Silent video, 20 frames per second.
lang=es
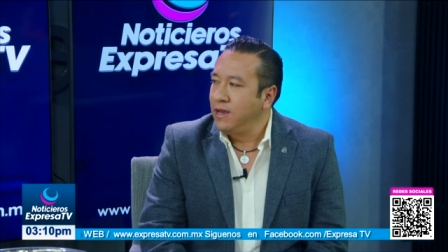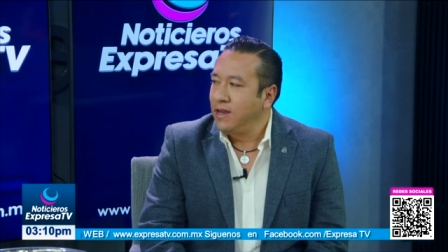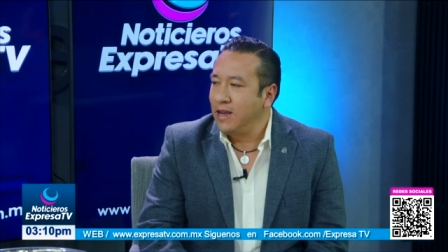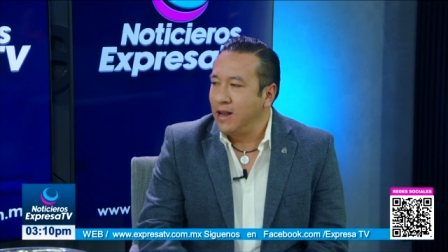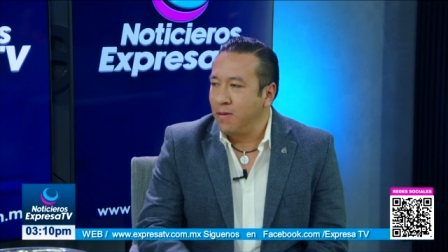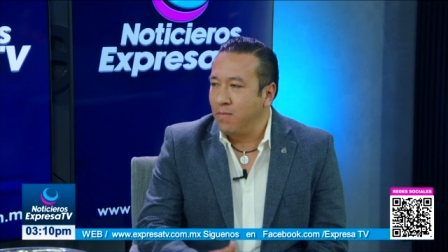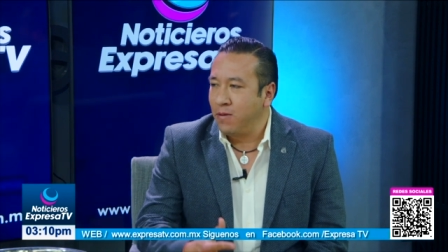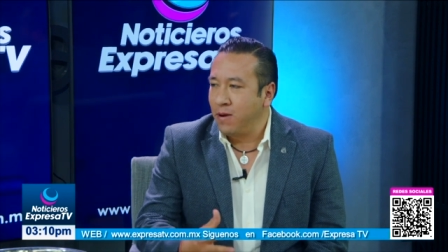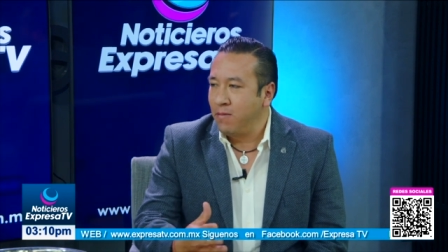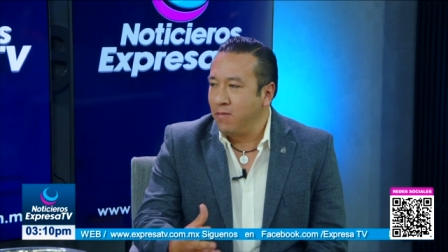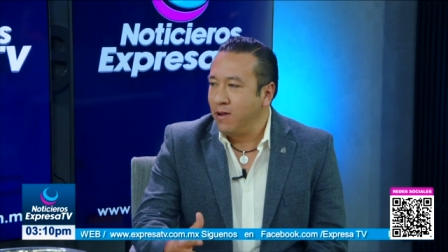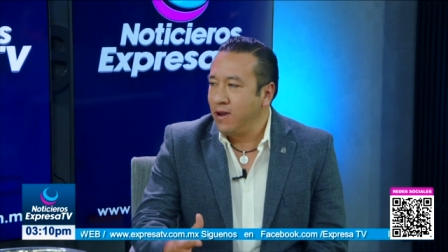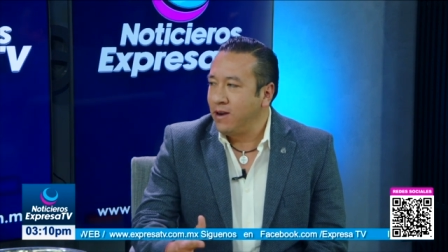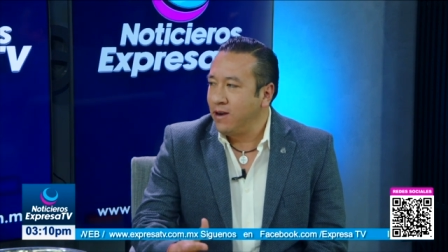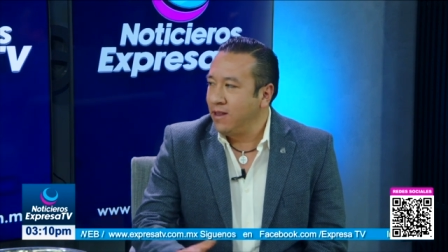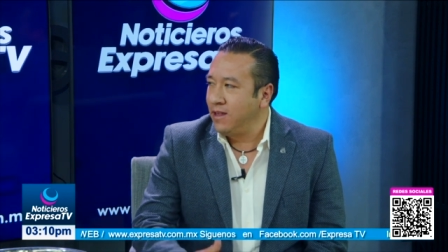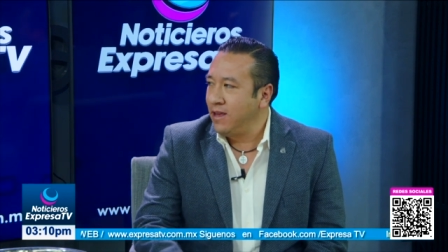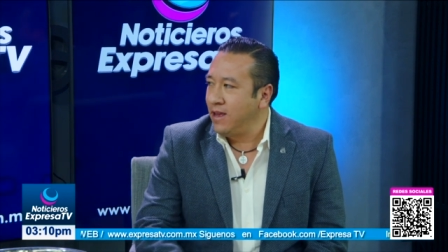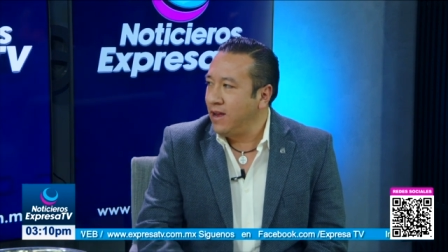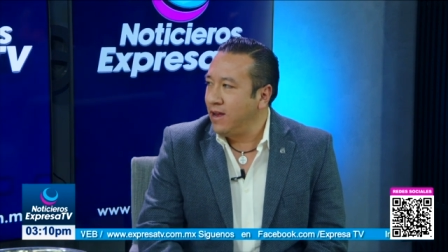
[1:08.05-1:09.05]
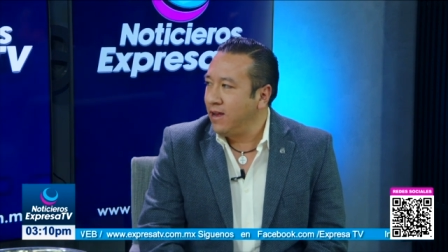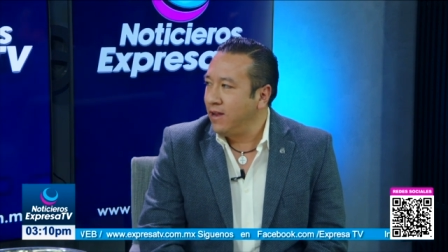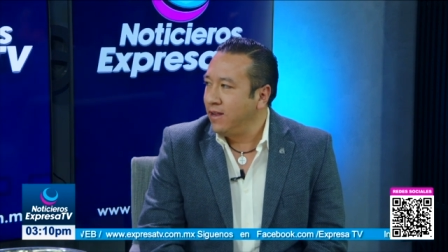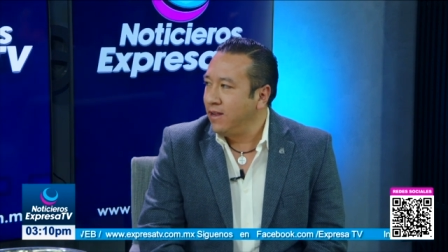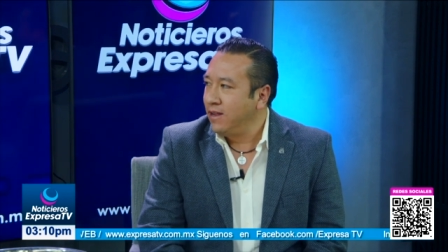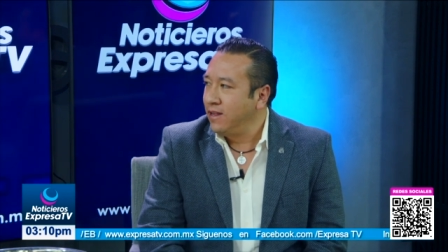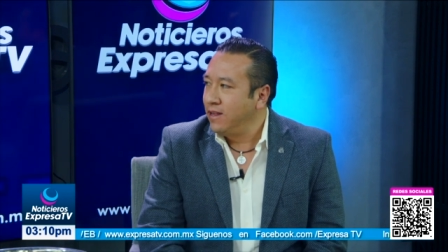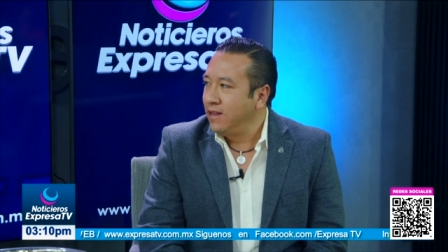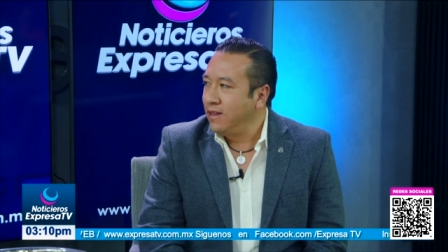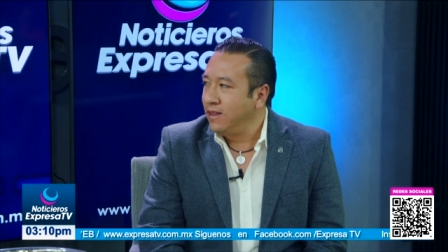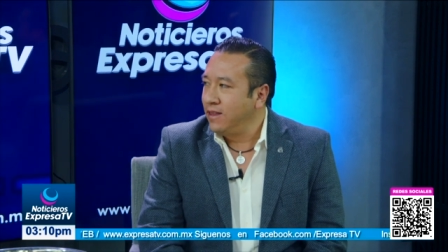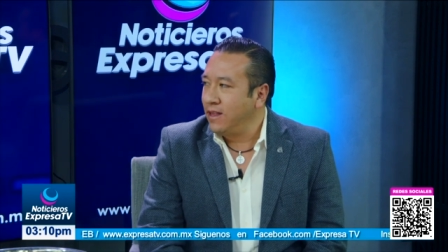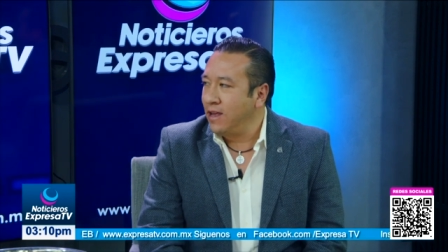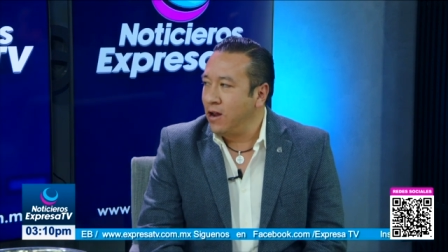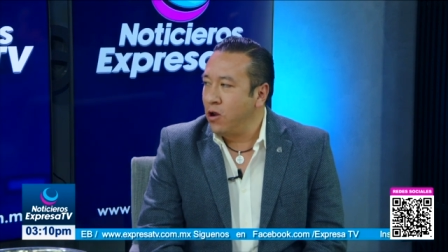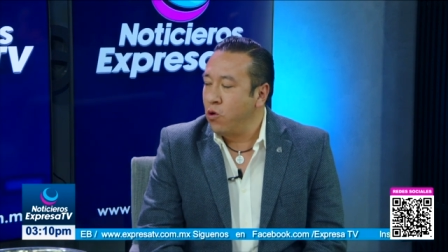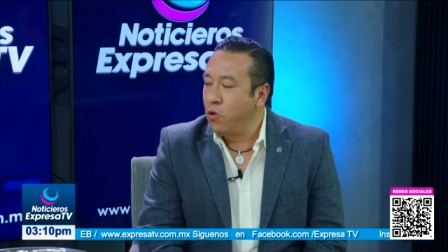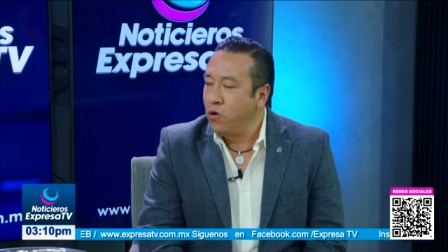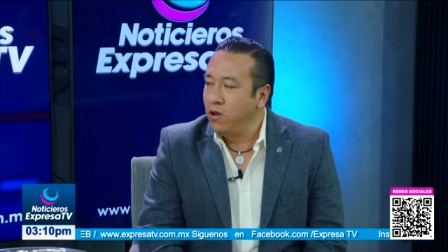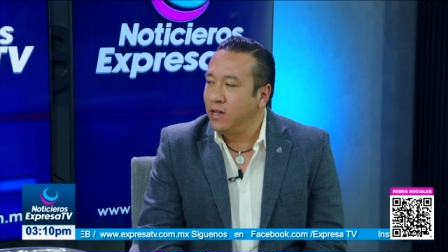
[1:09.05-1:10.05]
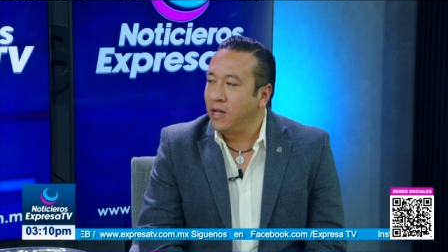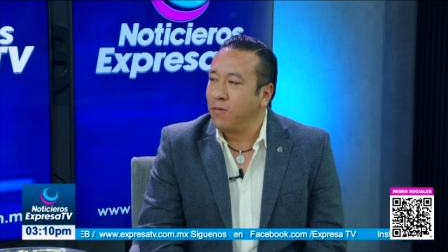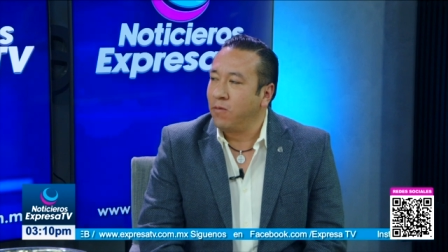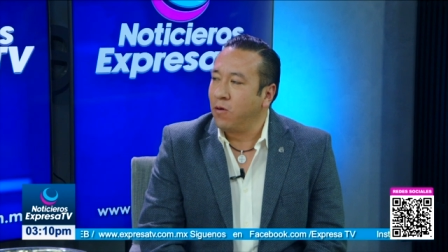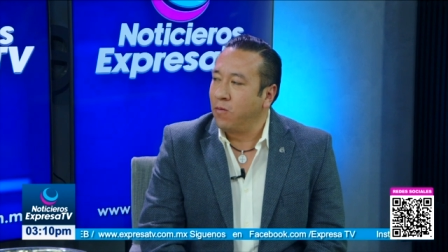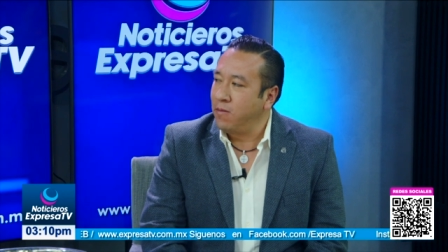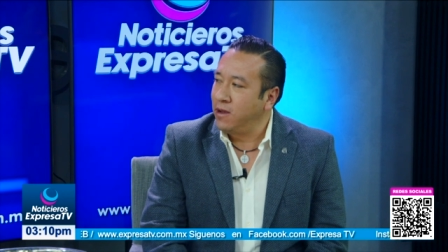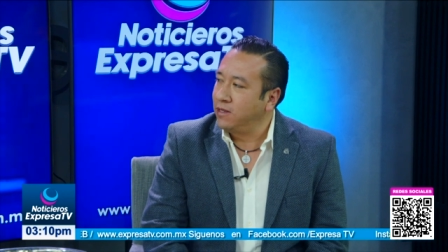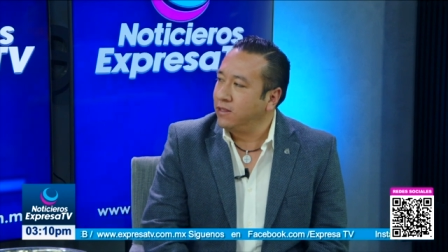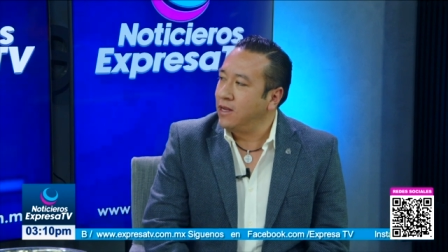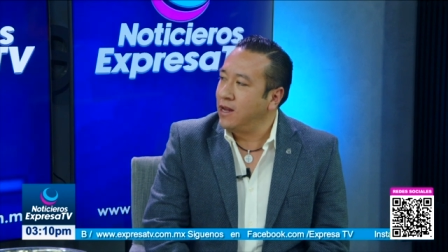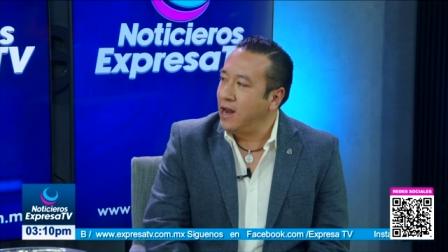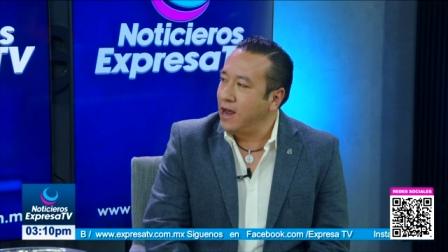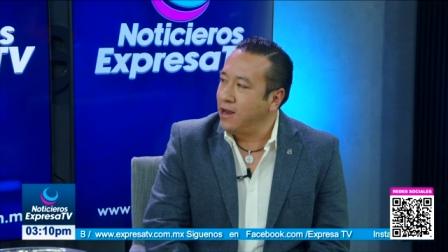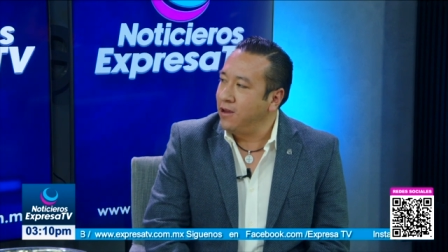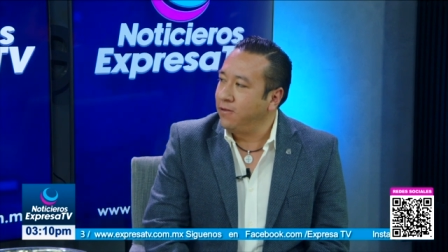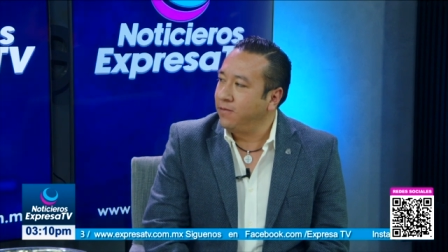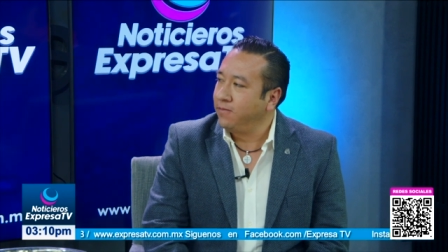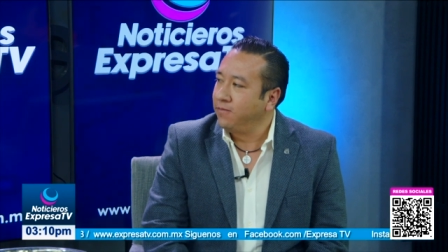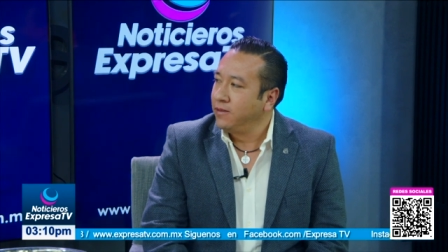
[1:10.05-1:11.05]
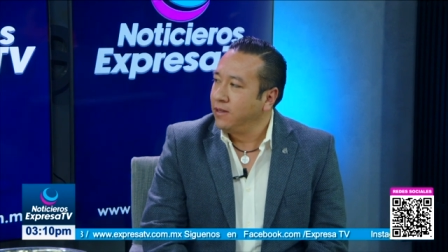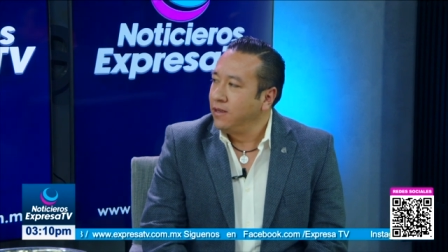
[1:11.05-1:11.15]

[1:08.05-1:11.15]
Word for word: y el primer día del último mes del año,